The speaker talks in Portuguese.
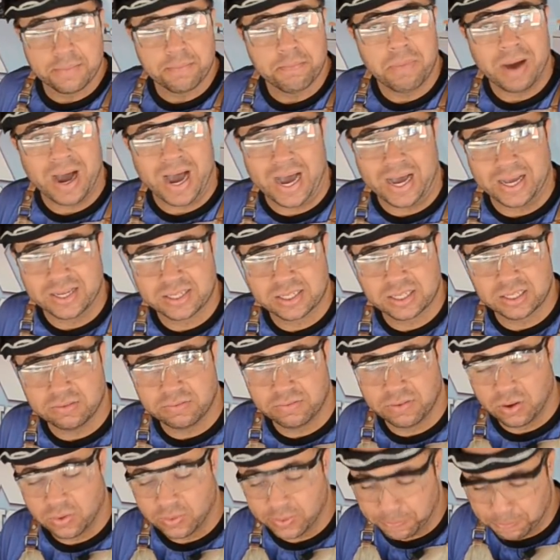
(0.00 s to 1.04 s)
barras que
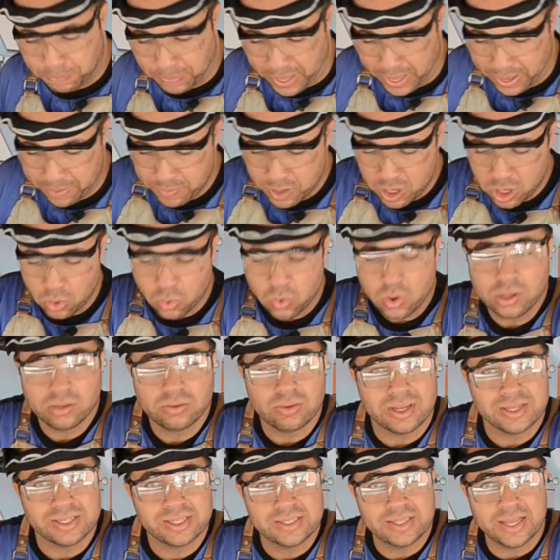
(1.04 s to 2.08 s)
vão em pé,
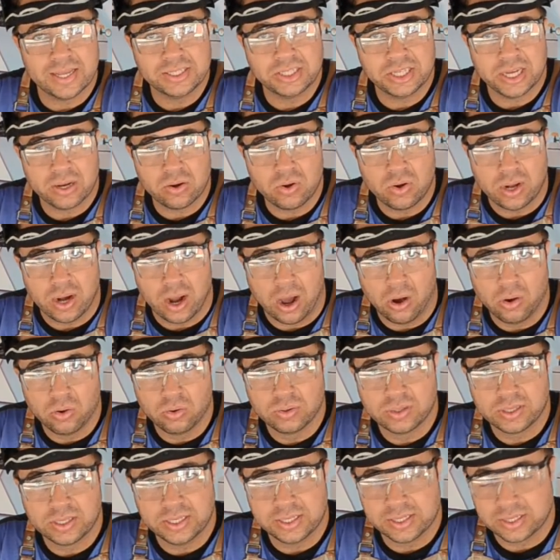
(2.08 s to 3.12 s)
quanto as da diagonal,
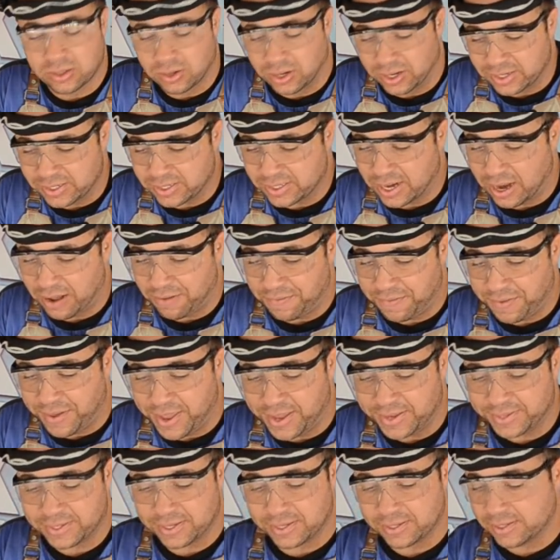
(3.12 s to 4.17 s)
que são as
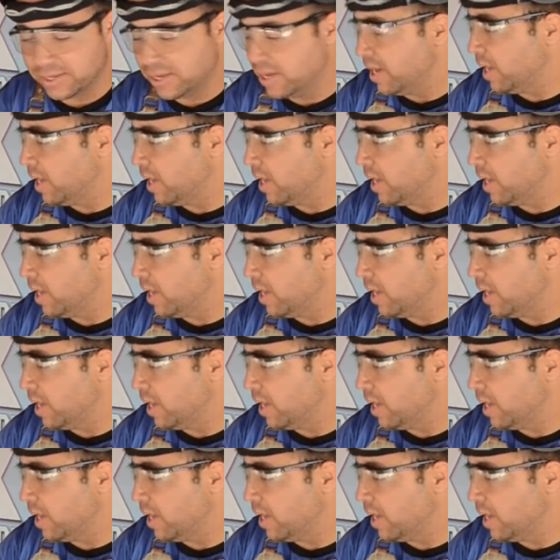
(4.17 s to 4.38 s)
travessas.